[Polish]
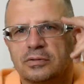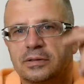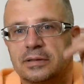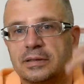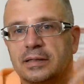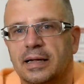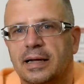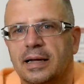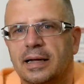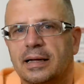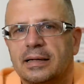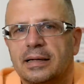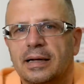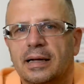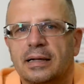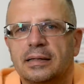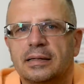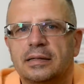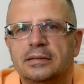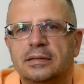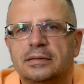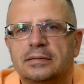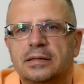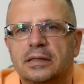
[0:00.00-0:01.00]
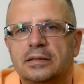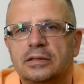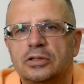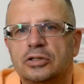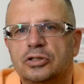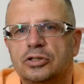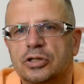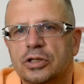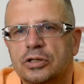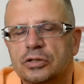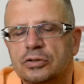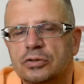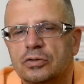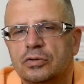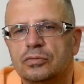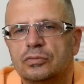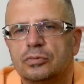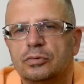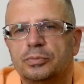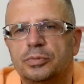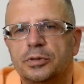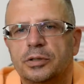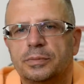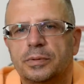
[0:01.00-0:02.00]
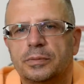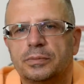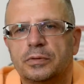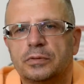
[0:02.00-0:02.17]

tak, ale niestety część osób je po